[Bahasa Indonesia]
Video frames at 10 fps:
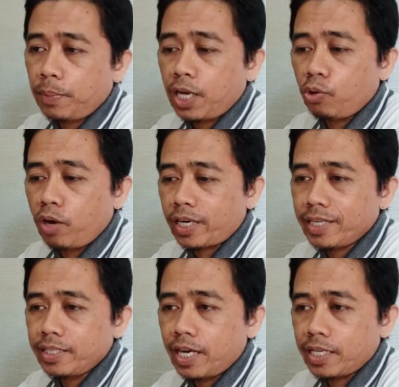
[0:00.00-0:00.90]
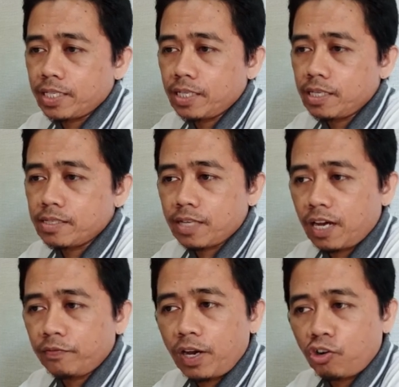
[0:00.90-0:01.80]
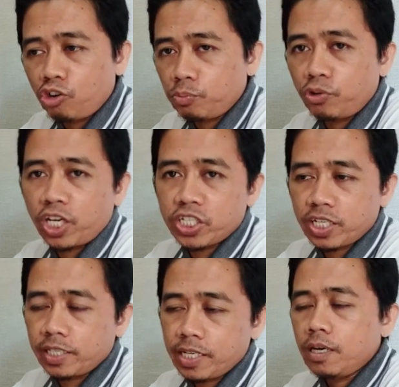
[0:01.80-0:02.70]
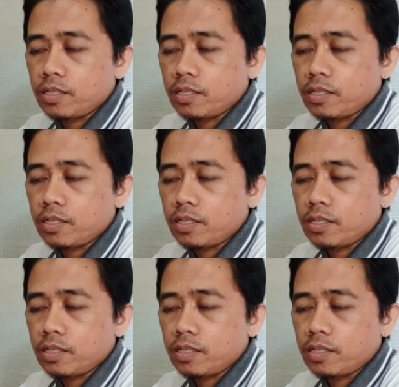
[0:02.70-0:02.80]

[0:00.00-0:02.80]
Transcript: pengeluaran dari Zahpa Corporation ya